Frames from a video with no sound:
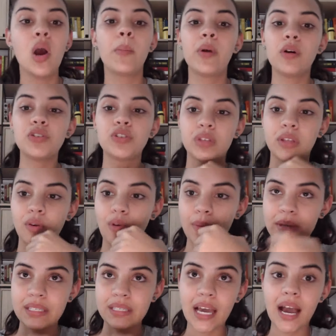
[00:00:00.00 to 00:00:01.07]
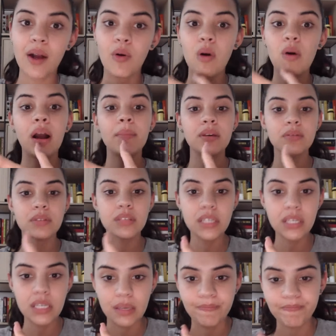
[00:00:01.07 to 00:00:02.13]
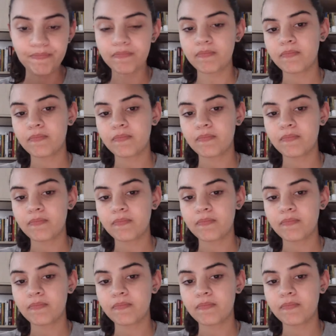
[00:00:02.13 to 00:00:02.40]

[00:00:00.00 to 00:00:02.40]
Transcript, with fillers: Por onde que eu tenho que começar? Qual caminho seguir?